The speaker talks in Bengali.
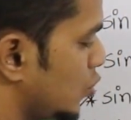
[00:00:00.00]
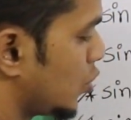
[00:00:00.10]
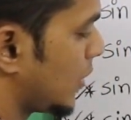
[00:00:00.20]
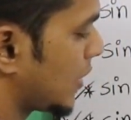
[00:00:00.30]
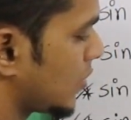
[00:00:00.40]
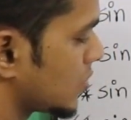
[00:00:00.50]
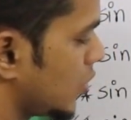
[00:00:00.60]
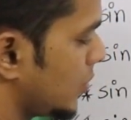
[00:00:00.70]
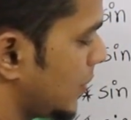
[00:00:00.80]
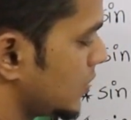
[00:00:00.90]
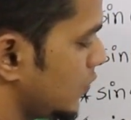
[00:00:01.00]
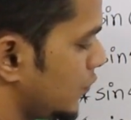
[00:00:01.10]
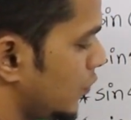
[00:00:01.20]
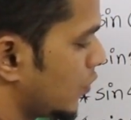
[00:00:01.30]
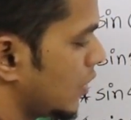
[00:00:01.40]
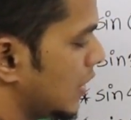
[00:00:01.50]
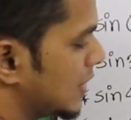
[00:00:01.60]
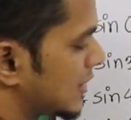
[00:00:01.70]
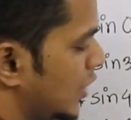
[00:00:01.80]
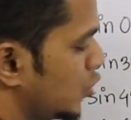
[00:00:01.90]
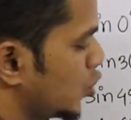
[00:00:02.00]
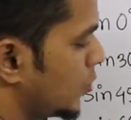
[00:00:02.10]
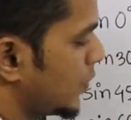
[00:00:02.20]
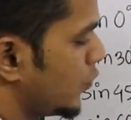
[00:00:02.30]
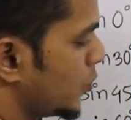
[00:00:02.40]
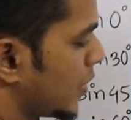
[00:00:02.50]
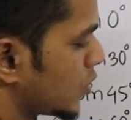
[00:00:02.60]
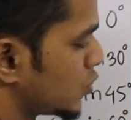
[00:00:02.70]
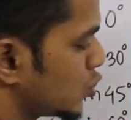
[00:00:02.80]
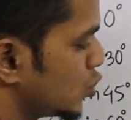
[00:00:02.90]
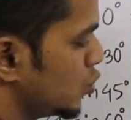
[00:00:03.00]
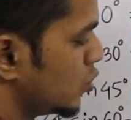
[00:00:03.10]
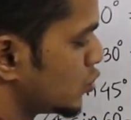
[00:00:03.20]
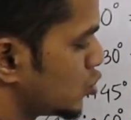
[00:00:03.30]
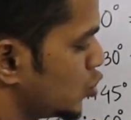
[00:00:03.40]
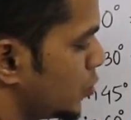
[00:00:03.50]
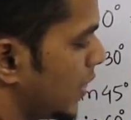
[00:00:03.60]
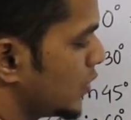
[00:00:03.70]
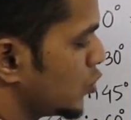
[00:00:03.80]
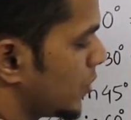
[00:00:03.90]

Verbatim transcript: রুট ওভার কত হবে আমাদের ফোর তাহলে রুট ওভার ফোর মানে কত টু টু বাই টু